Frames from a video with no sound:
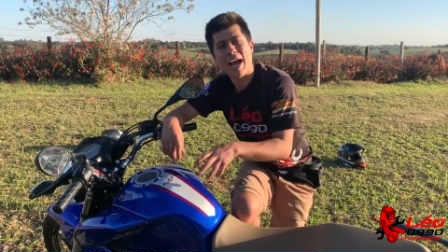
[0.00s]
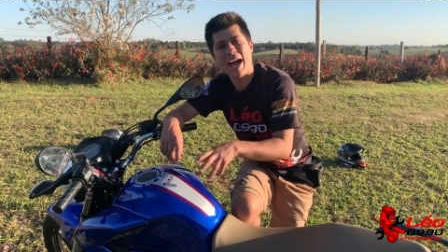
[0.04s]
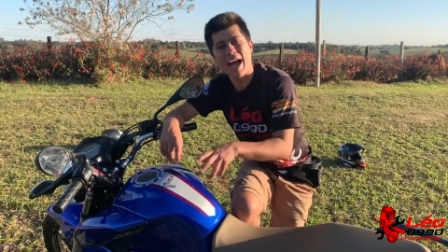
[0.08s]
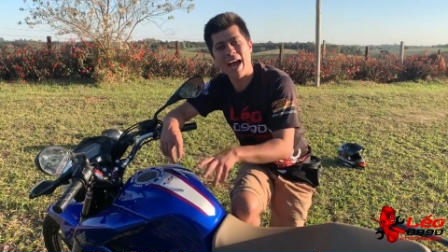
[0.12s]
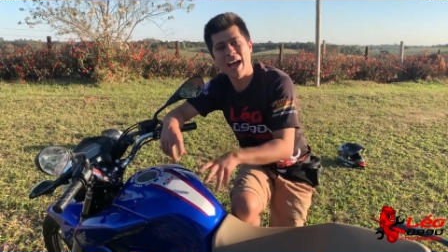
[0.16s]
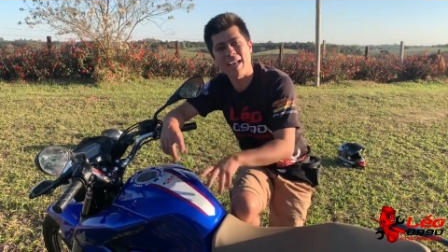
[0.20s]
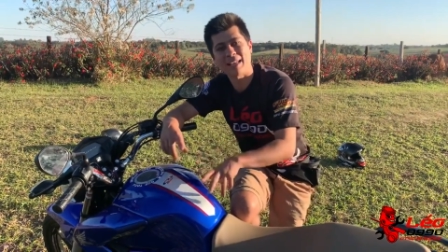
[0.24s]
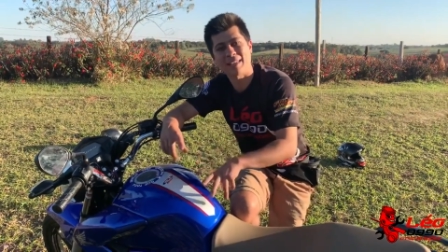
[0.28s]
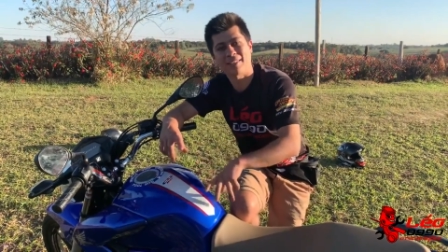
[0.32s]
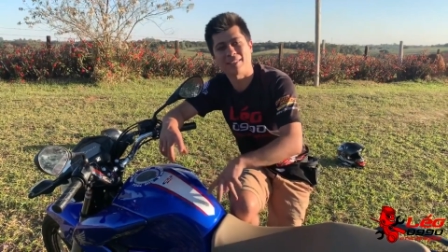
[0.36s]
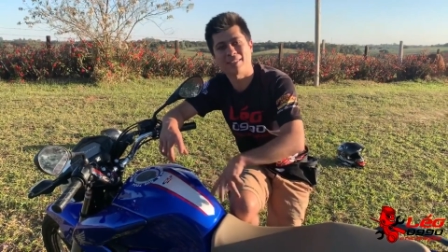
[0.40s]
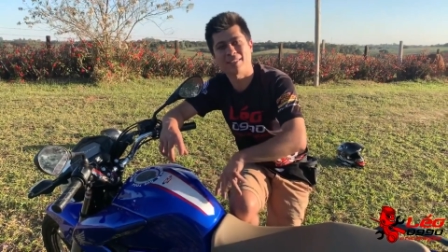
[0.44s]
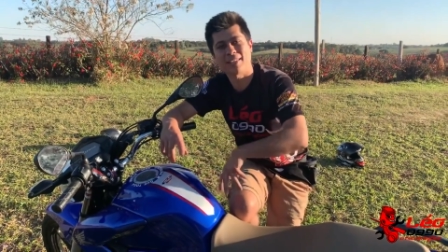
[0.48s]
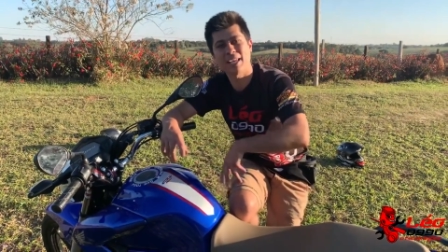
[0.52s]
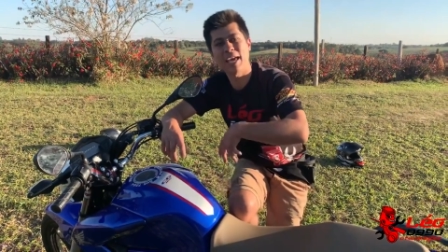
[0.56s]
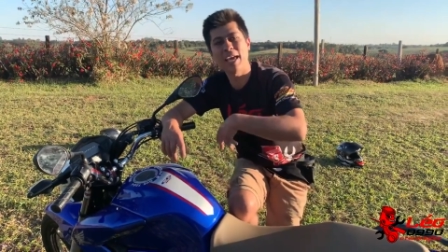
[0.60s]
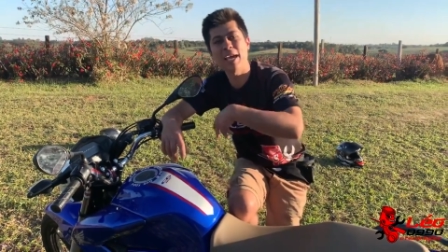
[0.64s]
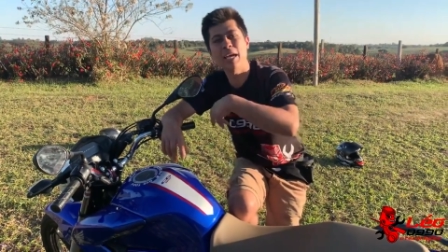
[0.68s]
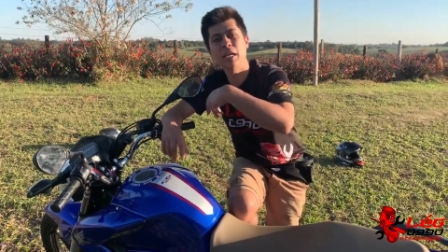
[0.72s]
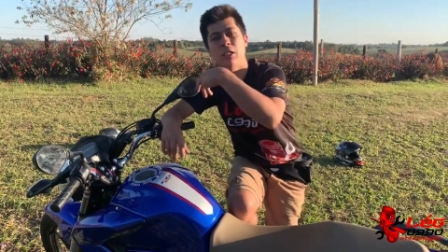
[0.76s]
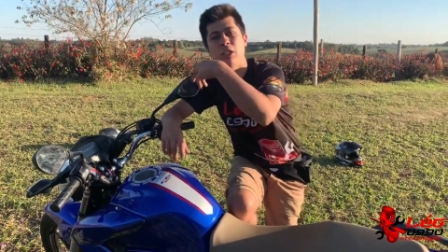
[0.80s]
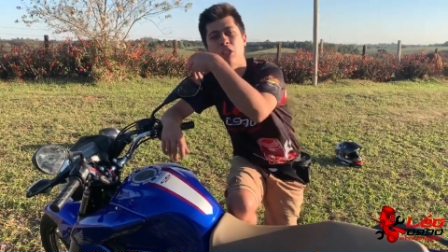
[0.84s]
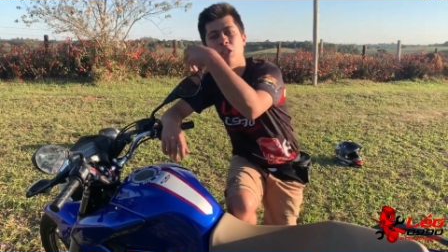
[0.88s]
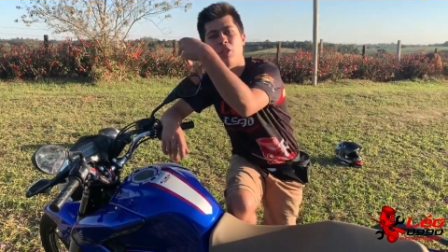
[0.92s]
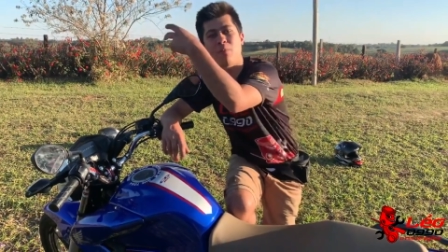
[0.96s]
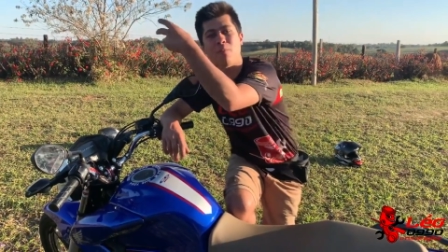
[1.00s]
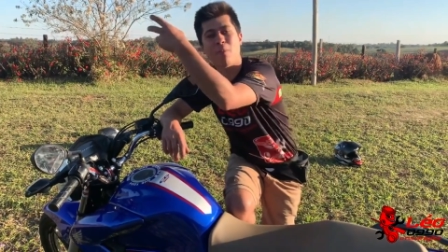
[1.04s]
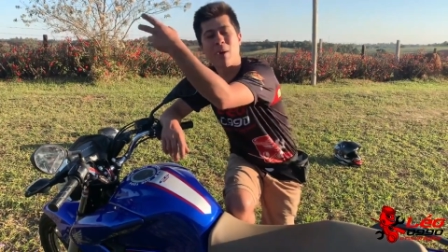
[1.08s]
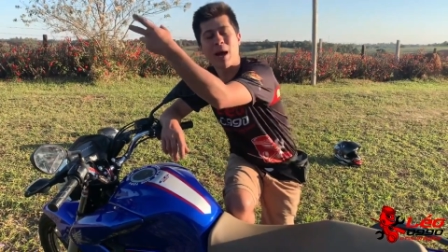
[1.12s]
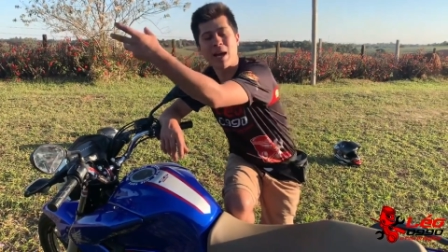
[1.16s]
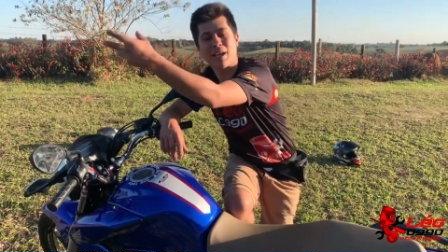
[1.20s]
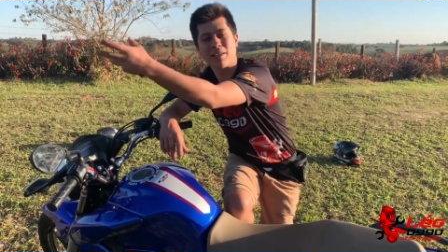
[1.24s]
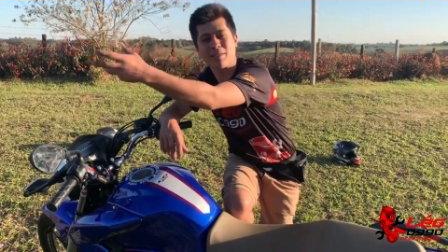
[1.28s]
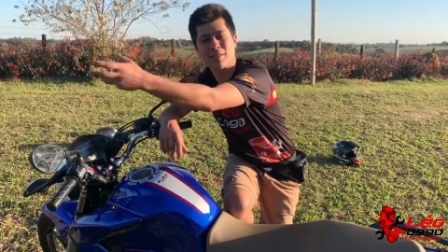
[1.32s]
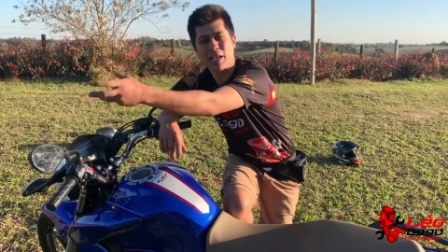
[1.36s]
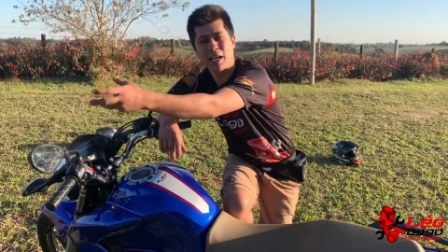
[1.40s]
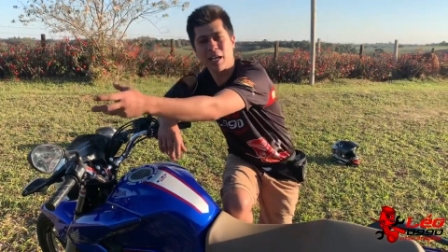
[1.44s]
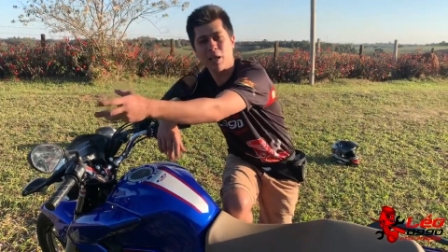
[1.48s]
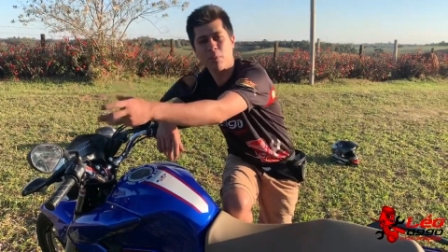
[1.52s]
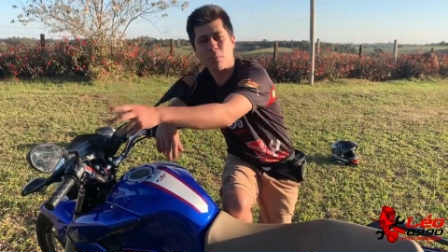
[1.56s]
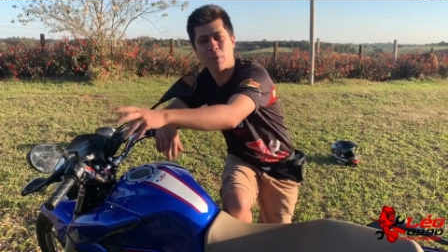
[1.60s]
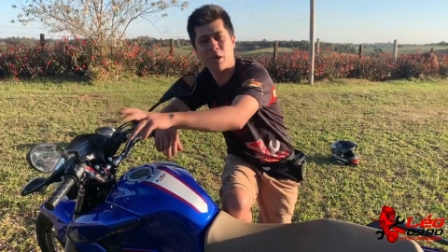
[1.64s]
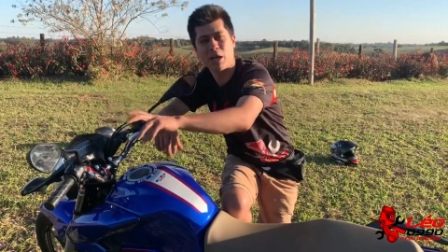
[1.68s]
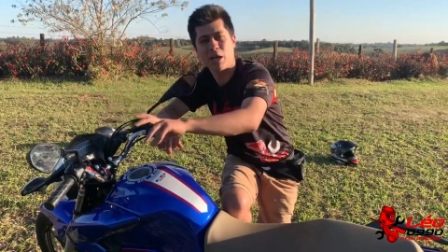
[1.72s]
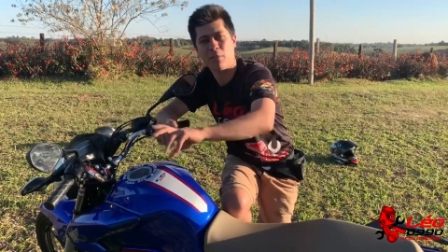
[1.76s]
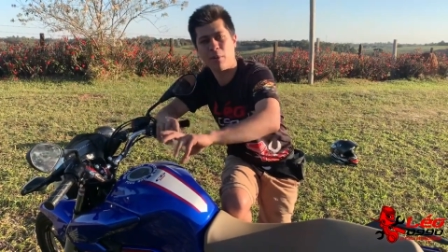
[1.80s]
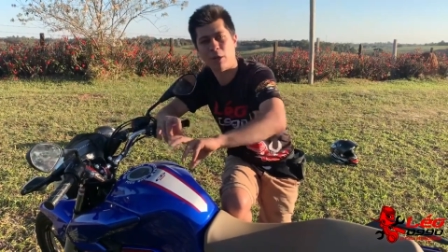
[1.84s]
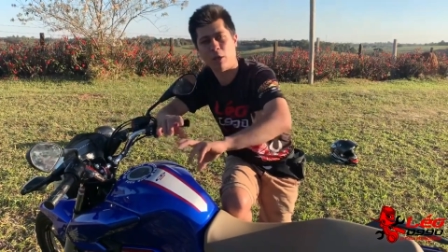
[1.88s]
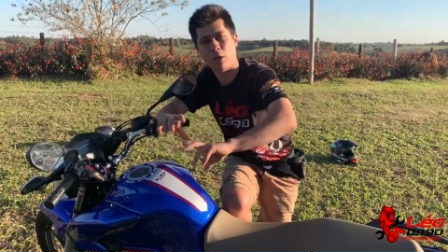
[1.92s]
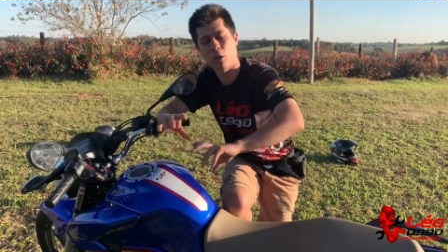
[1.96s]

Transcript: aceite mais RPM.